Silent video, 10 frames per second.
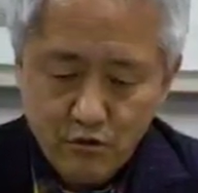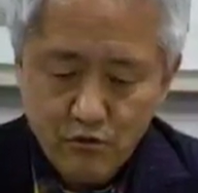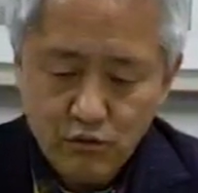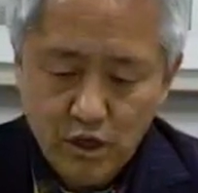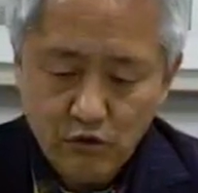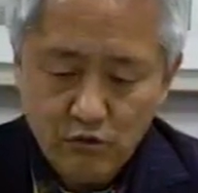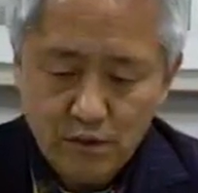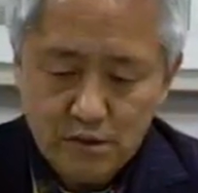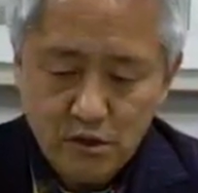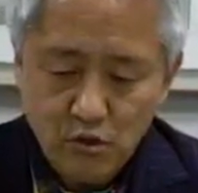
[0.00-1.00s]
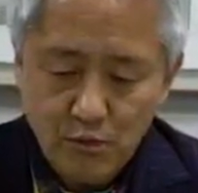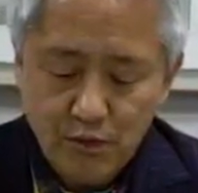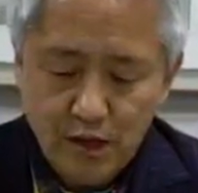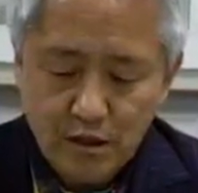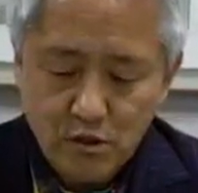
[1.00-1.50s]
국내 두 번째
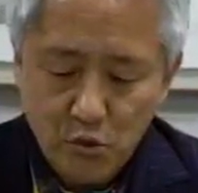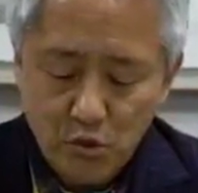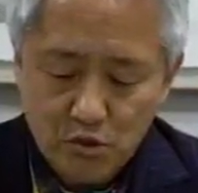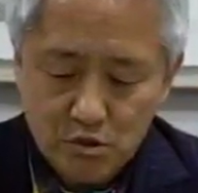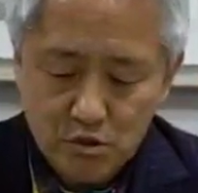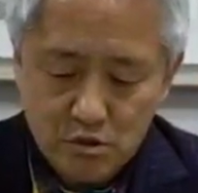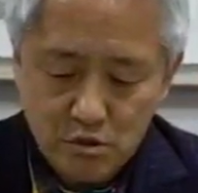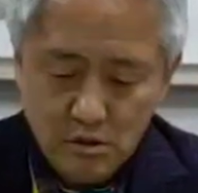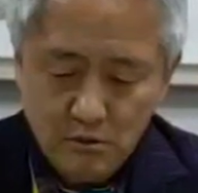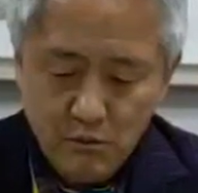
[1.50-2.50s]
높이의 초건층